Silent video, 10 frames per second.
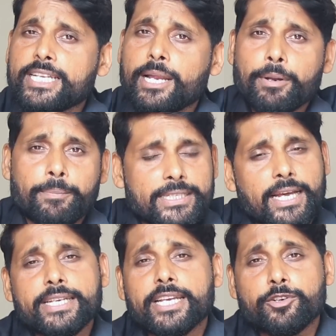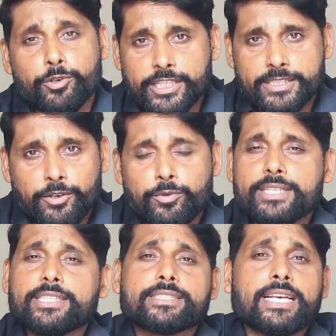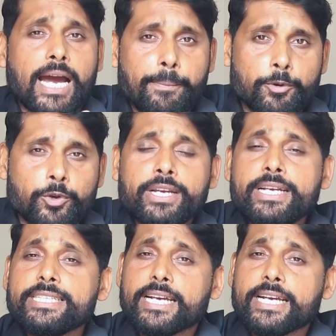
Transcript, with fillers: के आधार पर बताने की कोशिश करूंगा जिससे आप लोग